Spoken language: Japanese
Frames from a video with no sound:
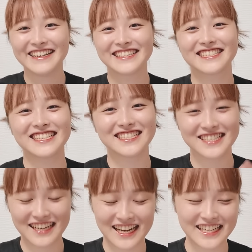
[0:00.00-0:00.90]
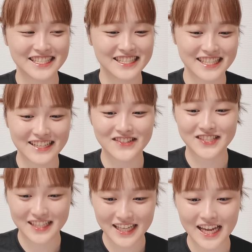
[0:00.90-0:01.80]
7月から配信スタート
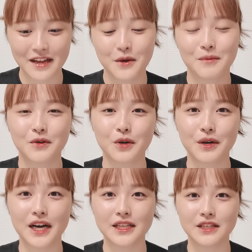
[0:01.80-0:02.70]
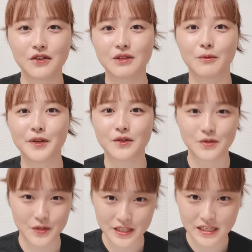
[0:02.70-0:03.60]
してて、これは日本でも見るこ
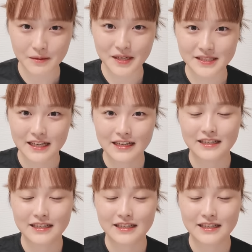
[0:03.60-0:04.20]
とができます。